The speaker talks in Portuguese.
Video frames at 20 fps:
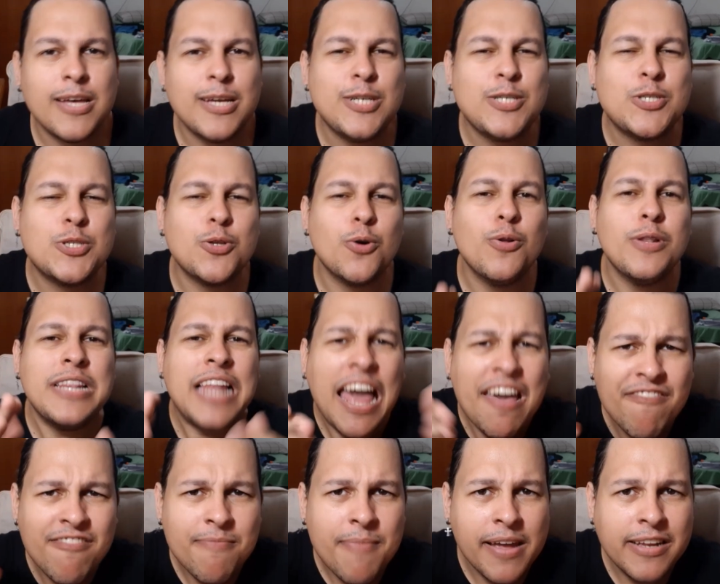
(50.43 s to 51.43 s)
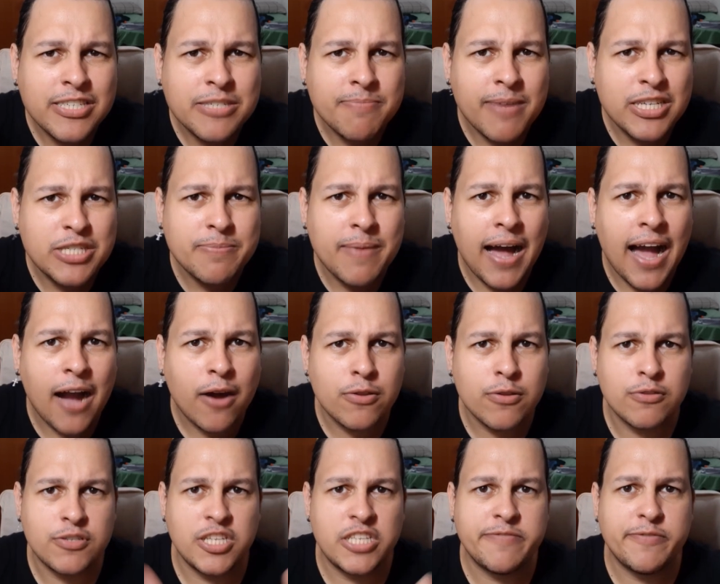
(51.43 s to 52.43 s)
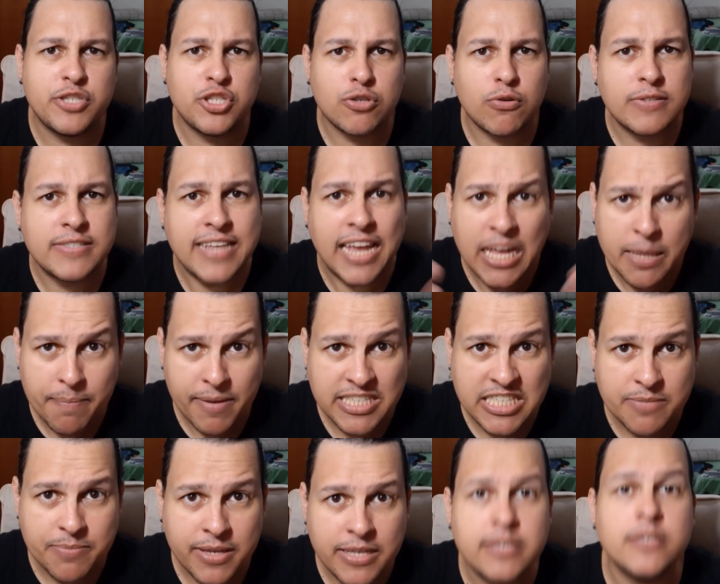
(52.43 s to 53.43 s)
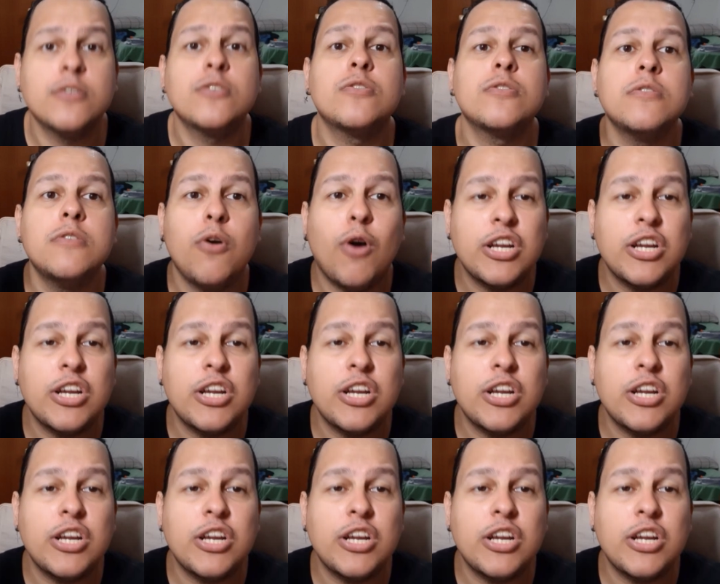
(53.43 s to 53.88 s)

Estou levemente mais magro, não sei se vocês conseguem perceber isso,